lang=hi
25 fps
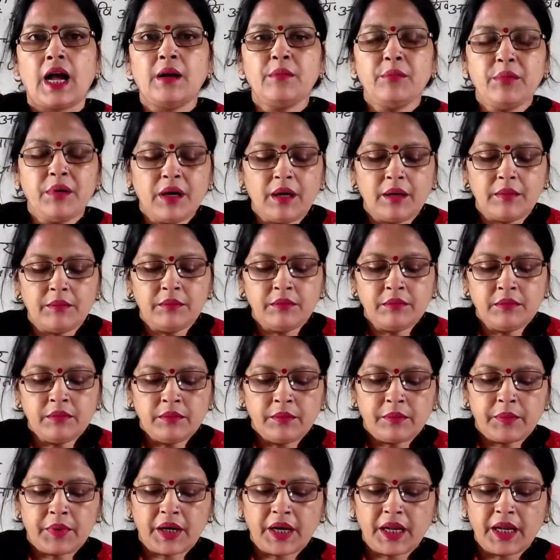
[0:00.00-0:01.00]
अब हम
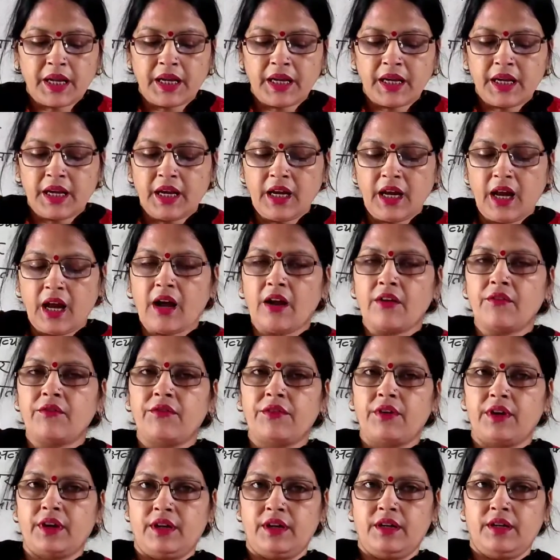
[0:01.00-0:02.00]
पढ़ेंगे
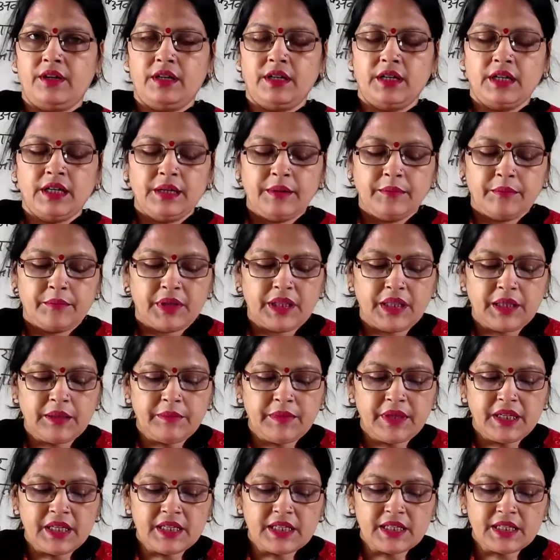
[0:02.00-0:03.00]
अव्यय
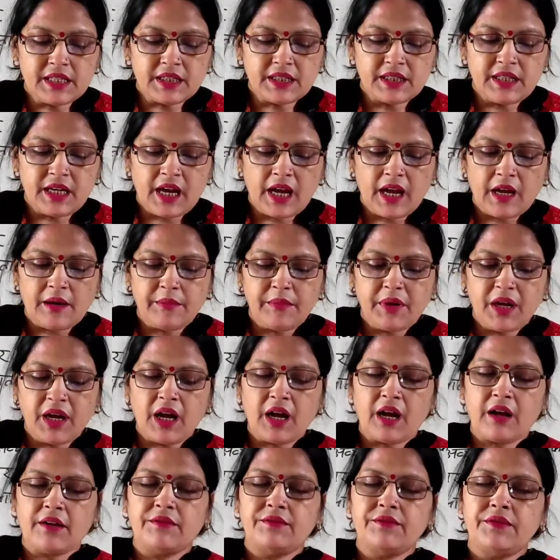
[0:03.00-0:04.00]
मतलब इस अध्याय में
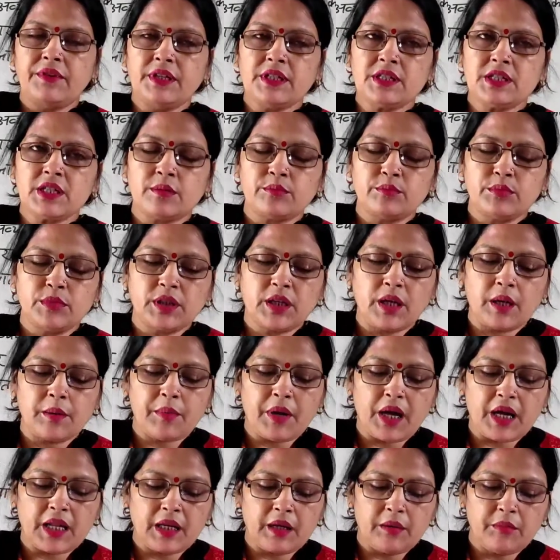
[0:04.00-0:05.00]
अव्यय शब्द के
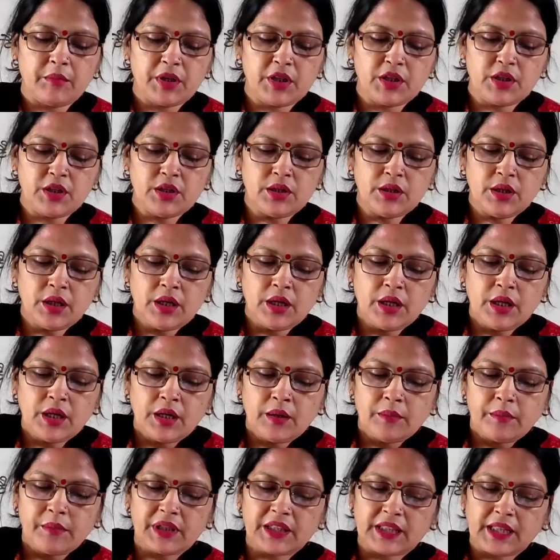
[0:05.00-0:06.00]
बारे
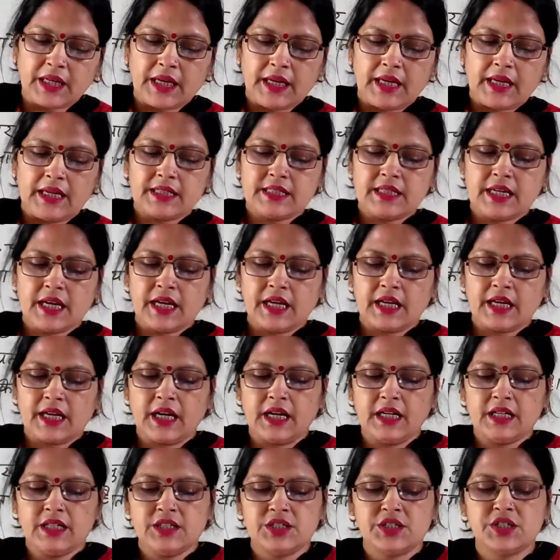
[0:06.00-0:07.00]
में बताया
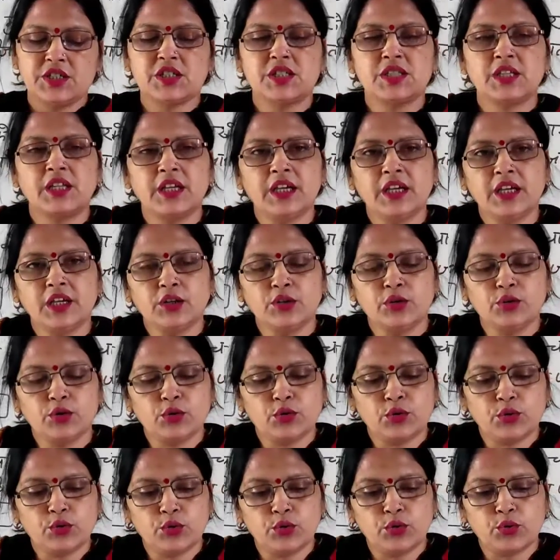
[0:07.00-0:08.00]
जाएगा जिनके
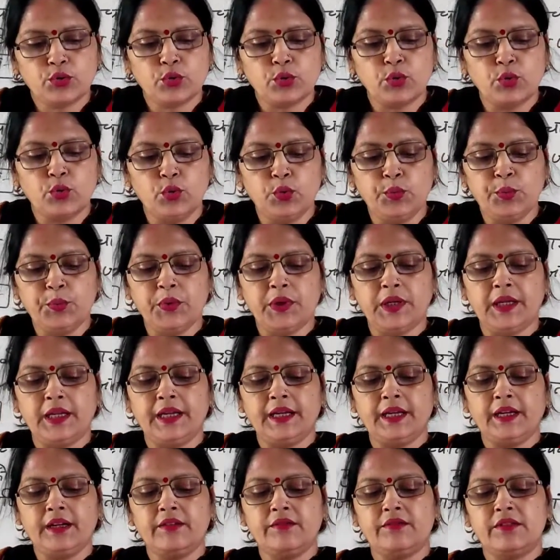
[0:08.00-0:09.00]
रूप
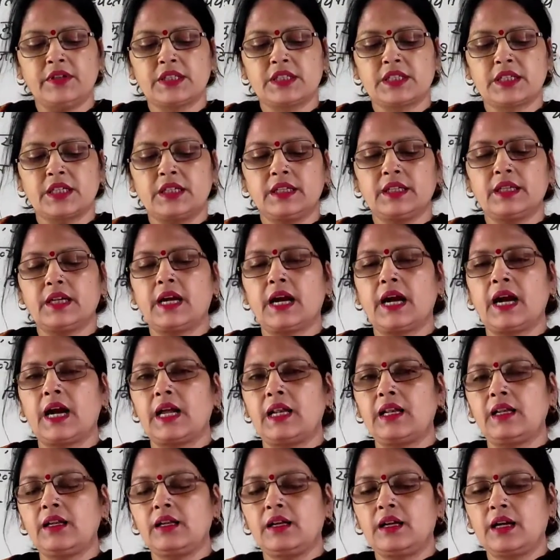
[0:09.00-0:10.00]
लिंग वचन
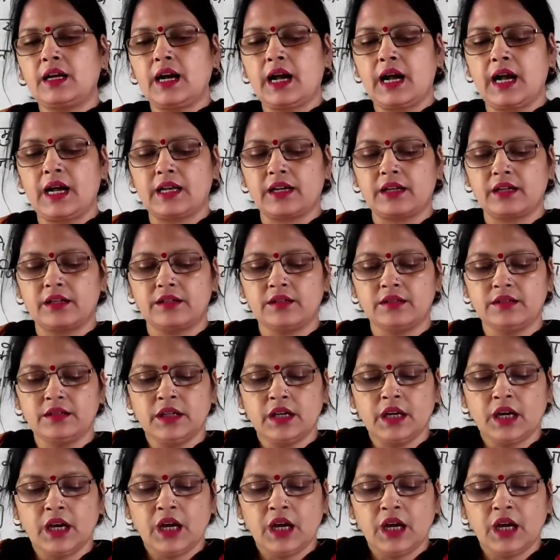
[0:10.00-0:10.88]
काल कारण